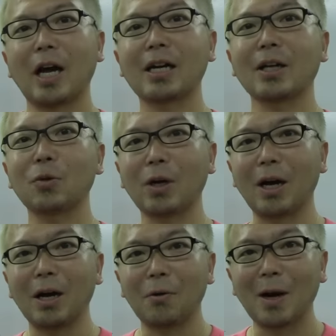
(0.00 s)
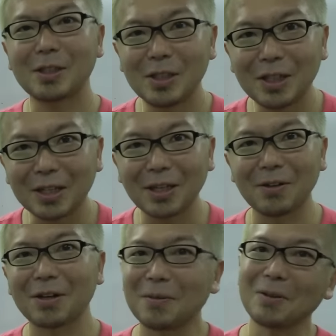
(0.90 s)
鷹とかわしになった
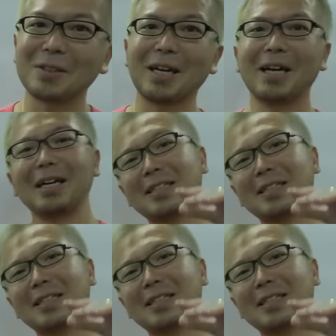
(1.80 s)
ような気持ちで